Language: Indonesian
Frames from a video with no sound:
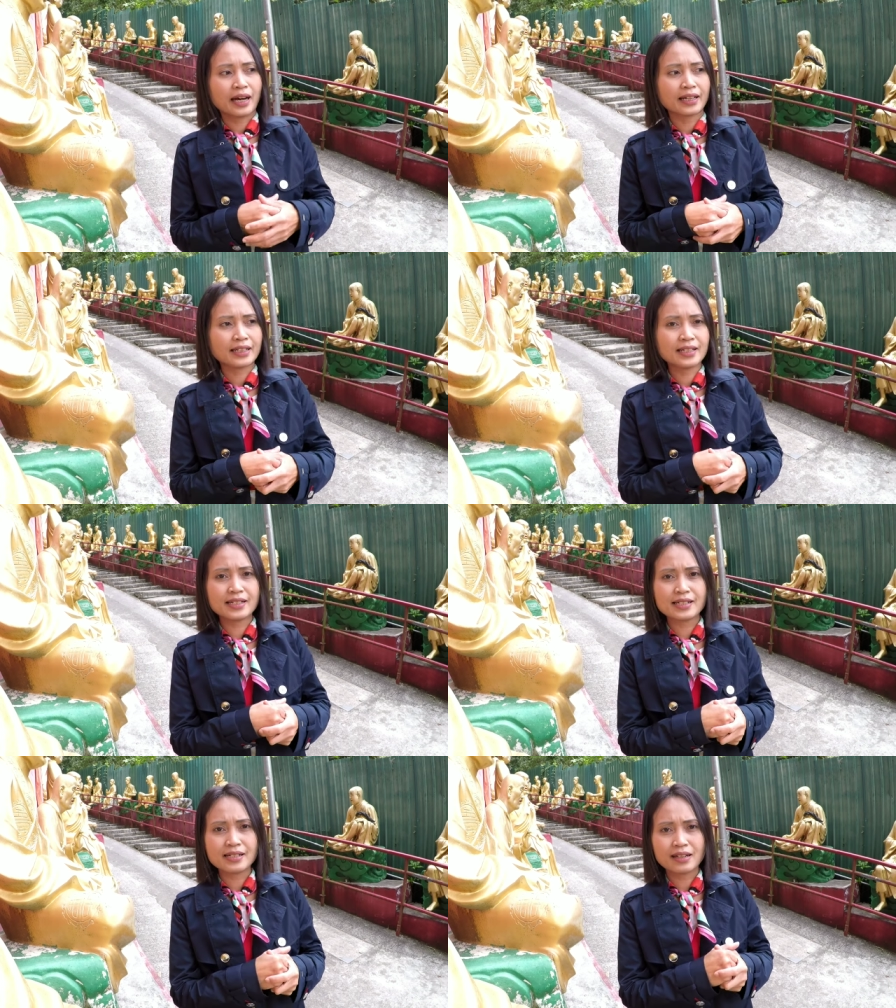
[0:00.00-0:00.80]

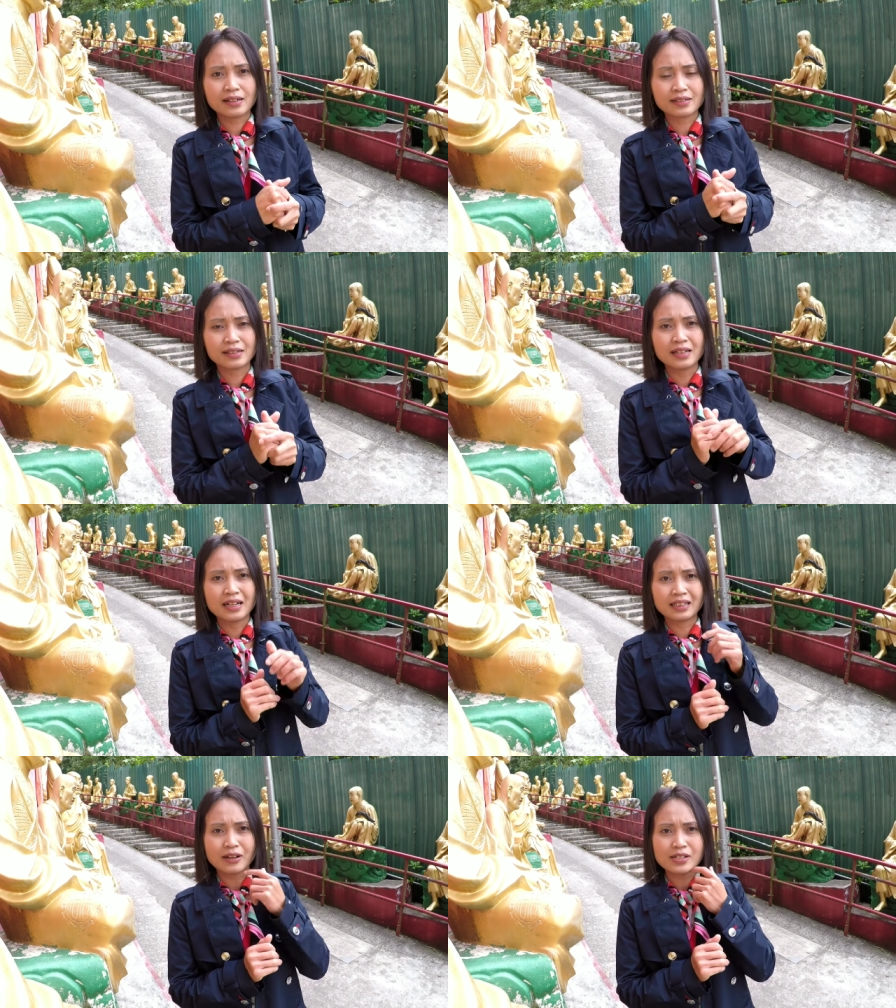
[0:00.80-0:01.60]
akhirnya
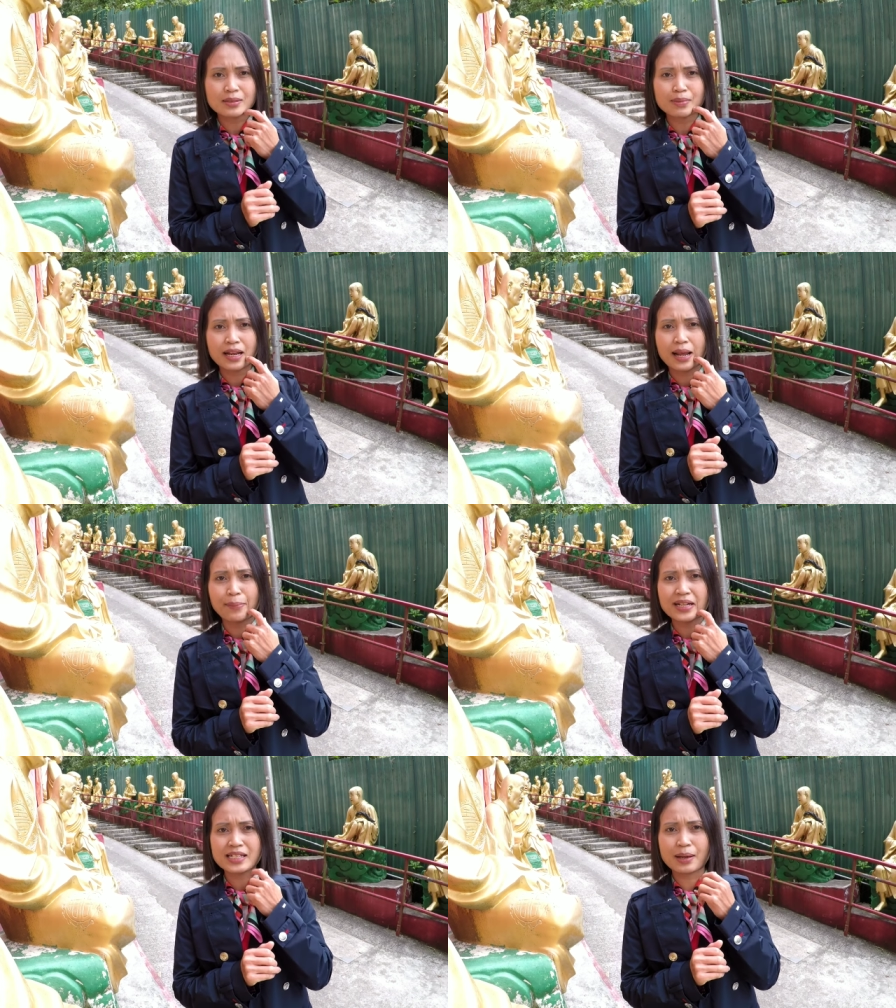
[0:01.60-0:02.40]
tahun
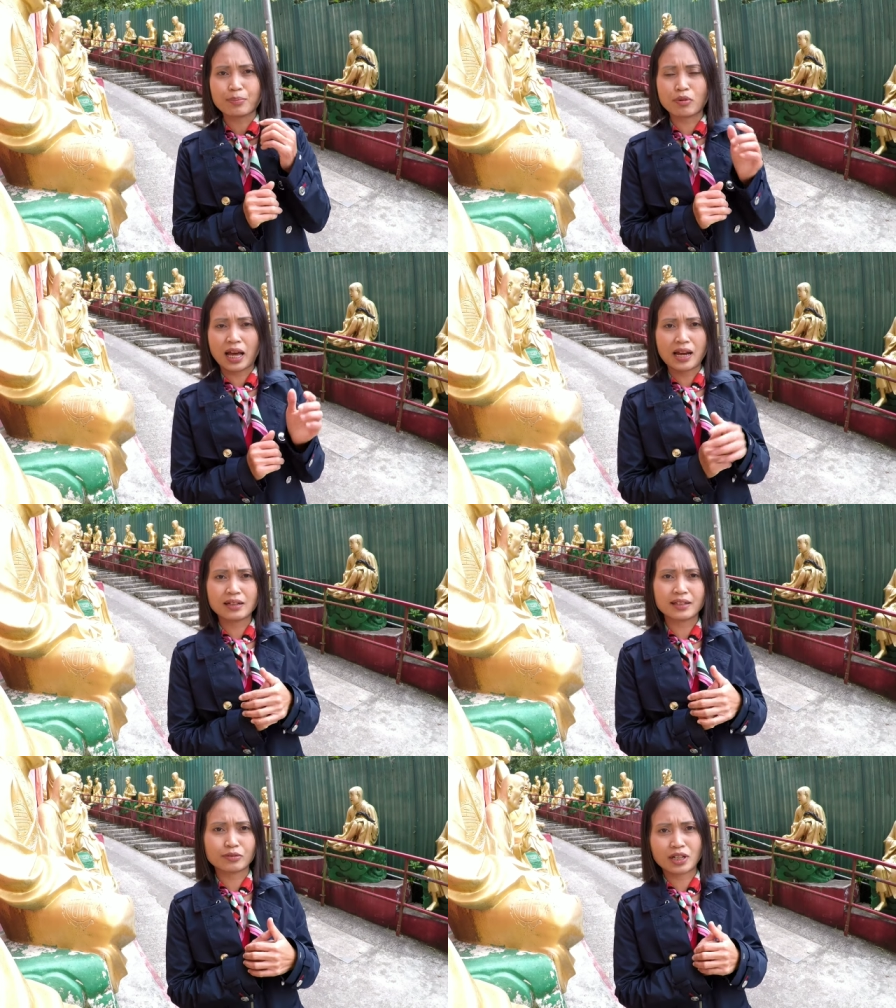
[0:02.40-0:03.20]
98 saya pulang
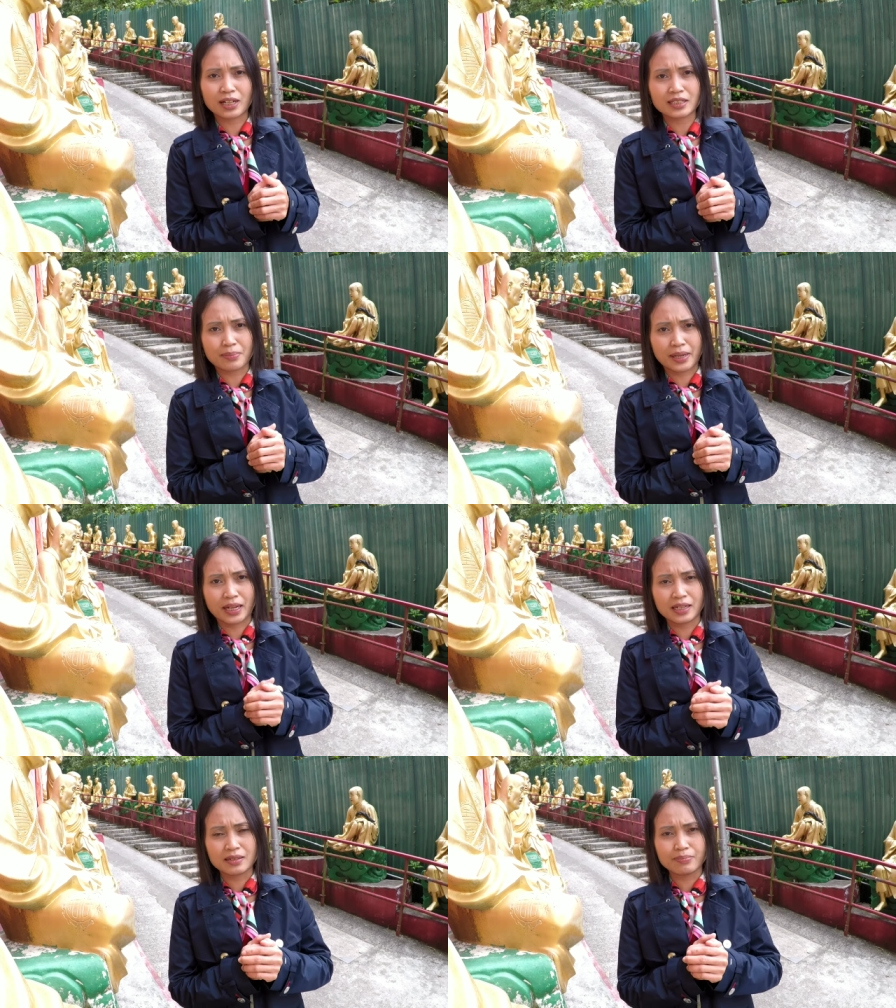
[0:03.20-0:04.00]
karena udah
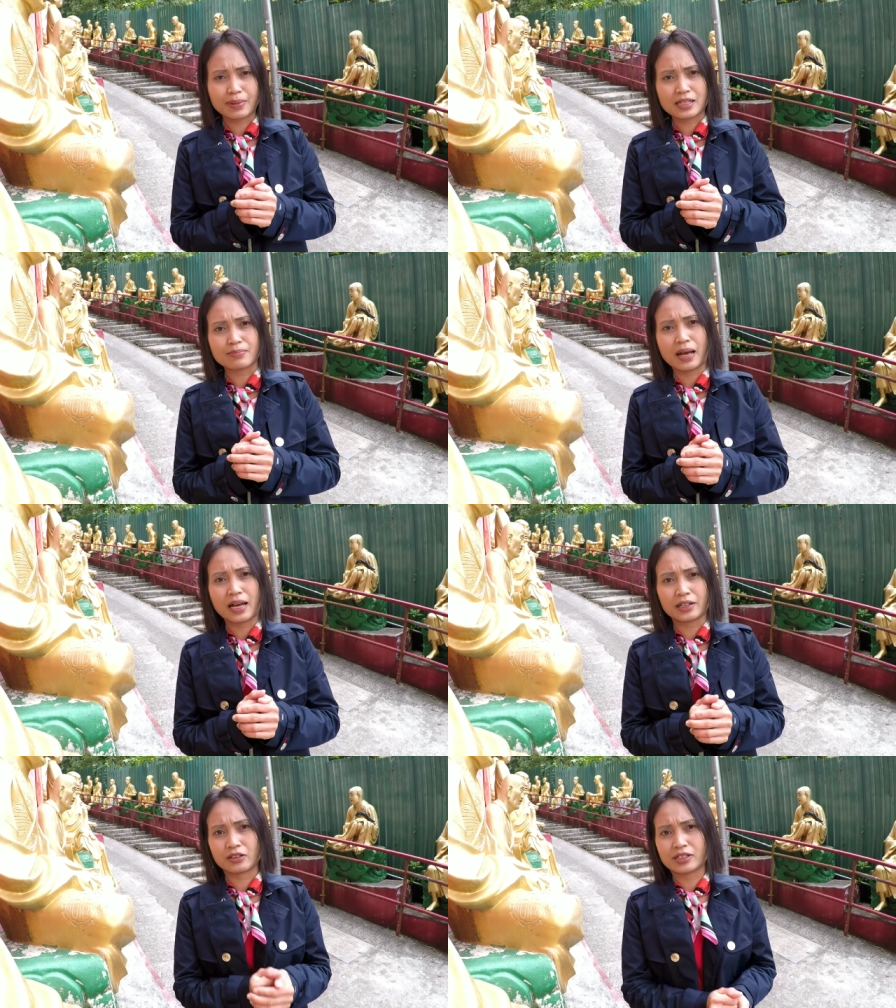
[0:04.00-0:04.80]
kecapean pas Pak
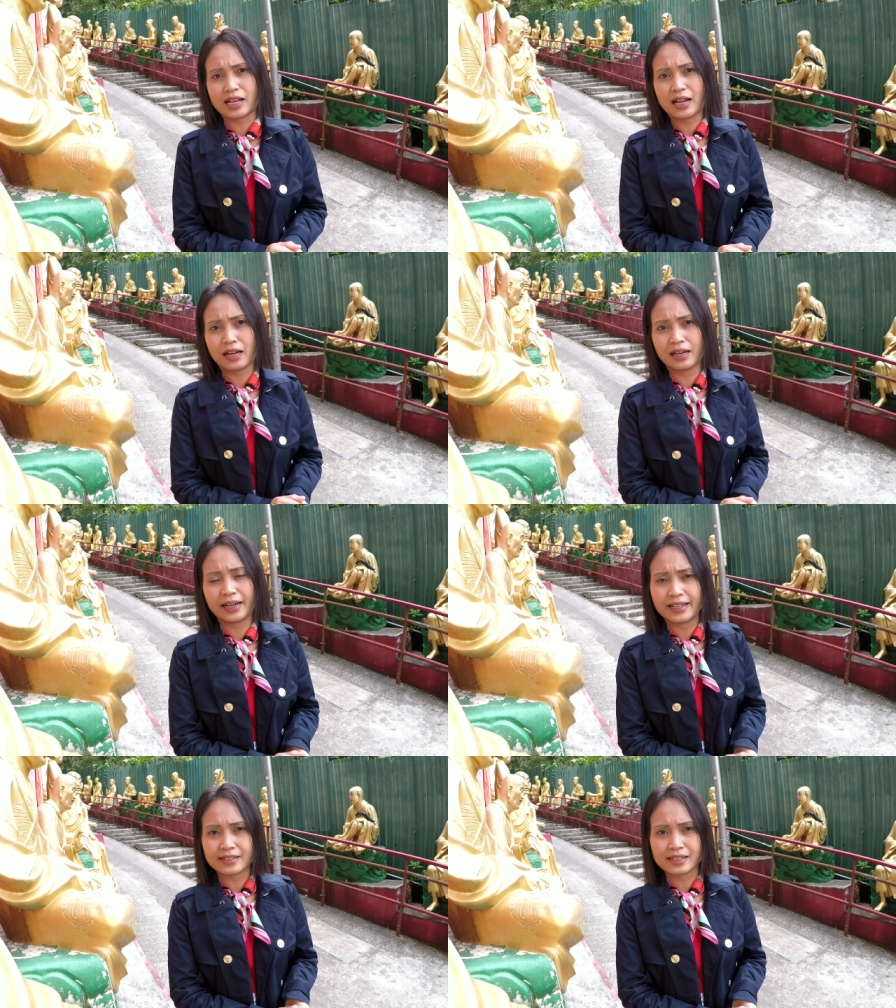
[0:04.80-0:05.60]
Hartonya
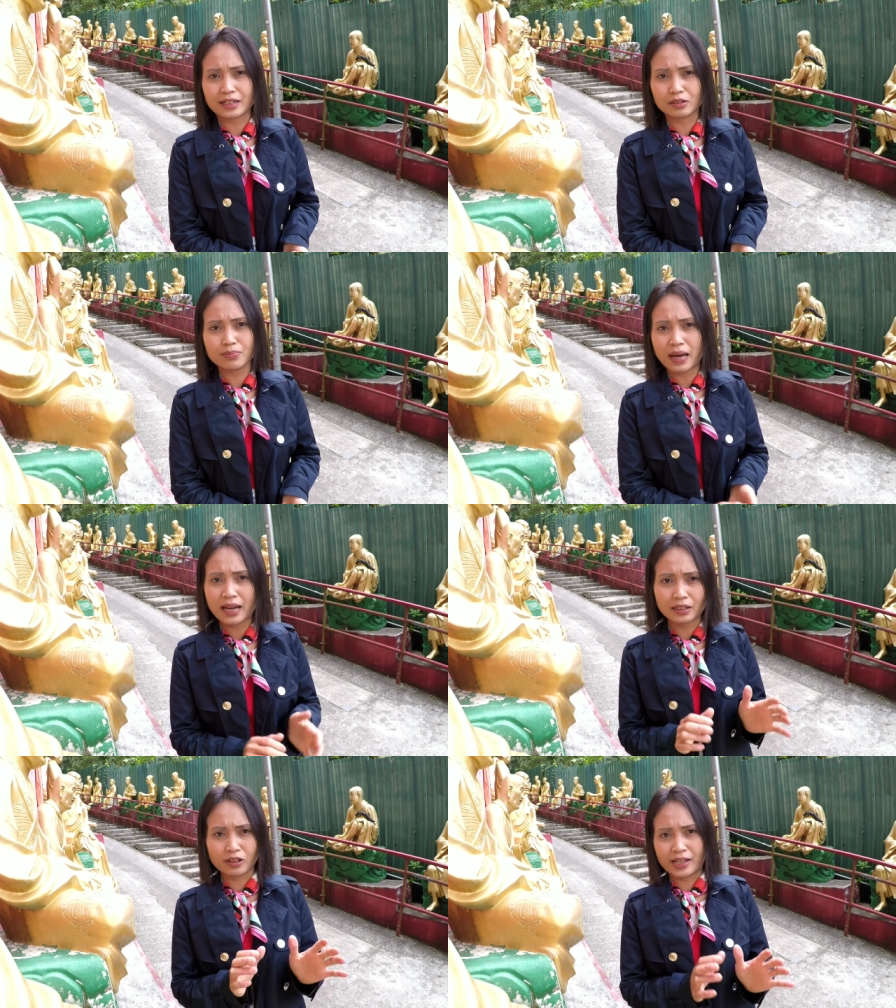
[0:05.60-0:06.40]
lengser tuh Pak
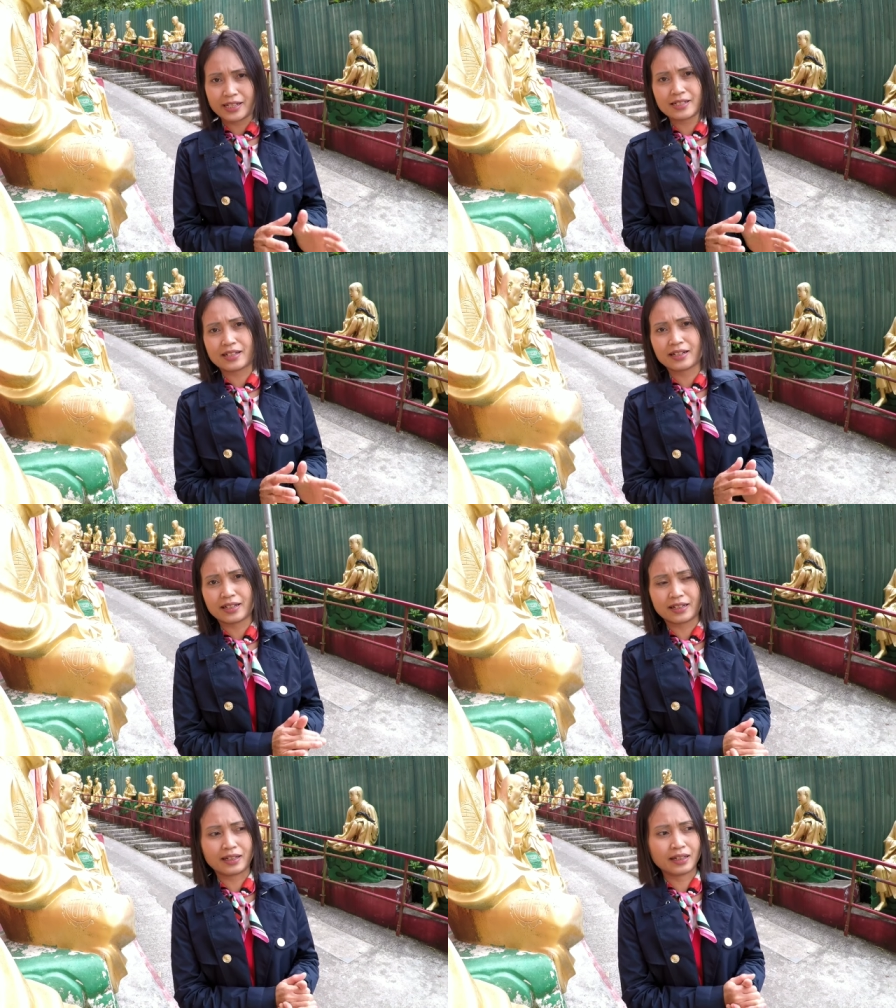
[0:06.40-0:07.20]
Harto lengser
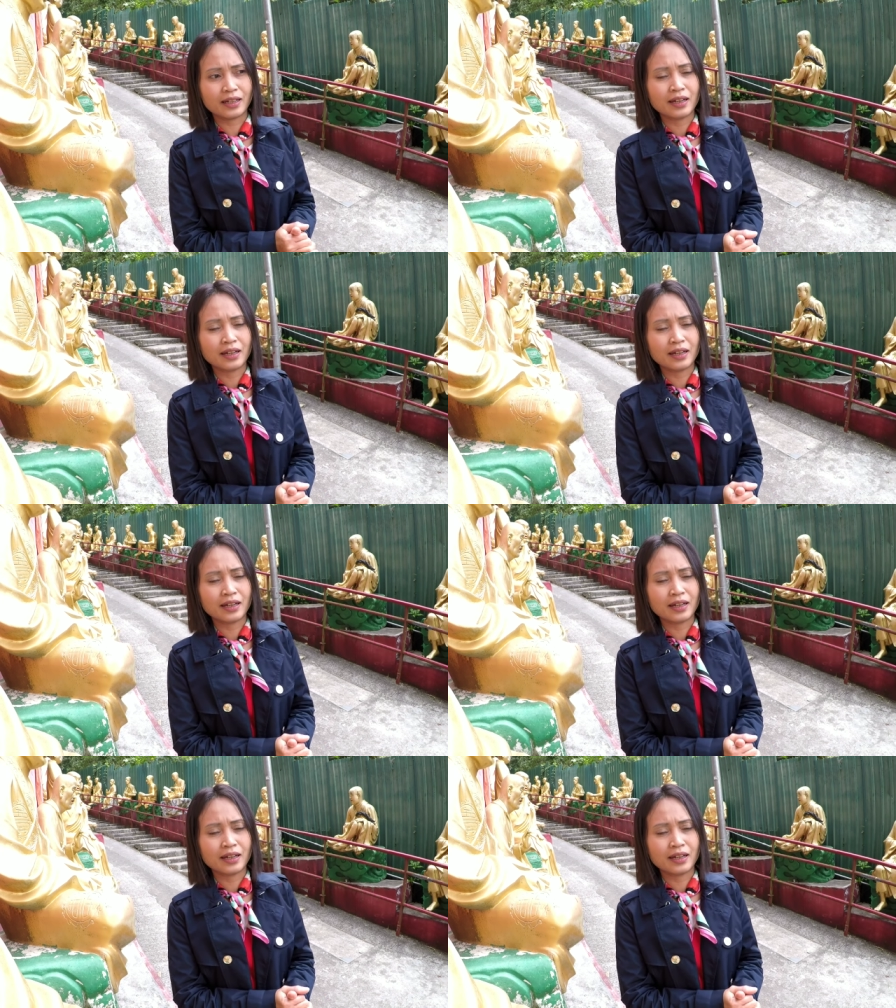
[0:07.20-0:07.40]
dari